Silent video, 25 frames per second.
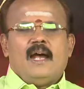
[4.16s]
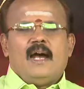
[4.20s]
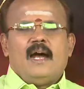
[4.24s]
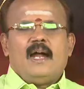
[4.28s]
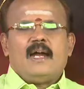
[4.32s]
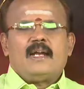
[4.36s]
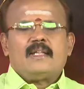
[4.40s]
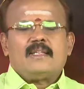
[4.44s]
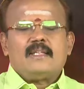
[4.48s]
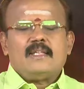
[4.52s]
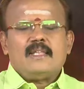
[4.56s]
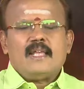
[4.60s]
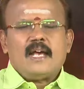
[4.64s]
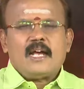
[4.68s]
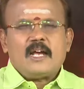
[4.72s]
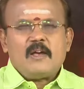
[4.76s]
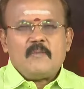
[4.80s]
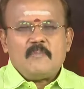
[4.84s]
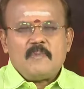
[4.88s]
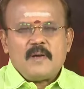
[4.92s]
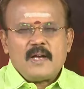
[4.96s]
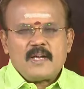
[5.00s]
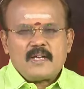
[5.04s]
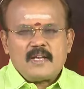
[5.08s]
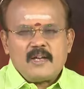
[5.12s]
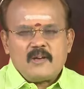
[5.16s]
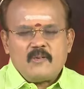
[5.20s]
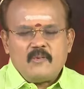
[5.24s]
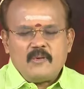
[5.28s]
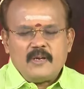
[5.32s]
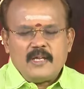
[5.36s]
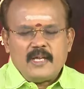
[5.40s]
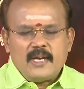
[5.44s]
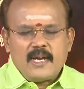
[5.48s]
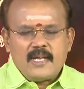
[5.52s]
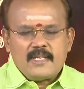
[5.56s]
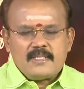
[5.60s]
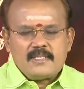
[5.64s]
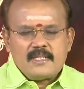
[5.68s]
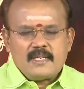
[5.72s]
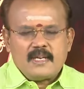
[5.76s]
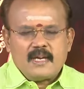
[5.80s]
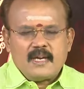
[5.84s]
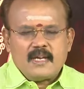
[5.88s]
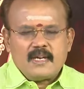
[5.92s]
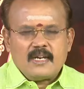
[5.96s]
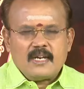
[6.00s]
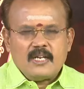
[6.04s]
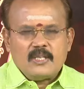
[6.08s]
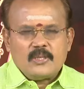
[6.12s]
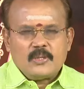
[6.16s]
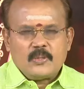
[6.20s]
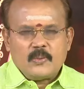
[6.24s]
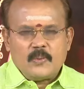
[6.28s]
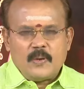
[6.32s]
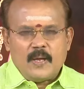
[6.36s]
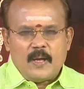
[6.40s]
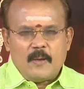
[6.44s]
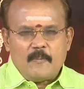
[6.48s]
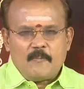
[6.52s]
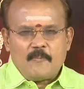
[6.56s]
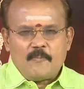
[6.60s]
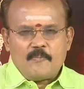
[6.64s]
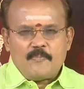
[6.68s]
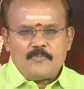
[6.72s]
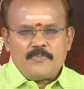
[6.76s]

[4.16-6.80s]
அடுத்ததாக பார்க்கக்கூடிய ராசிக்காரர்கள் துலாம்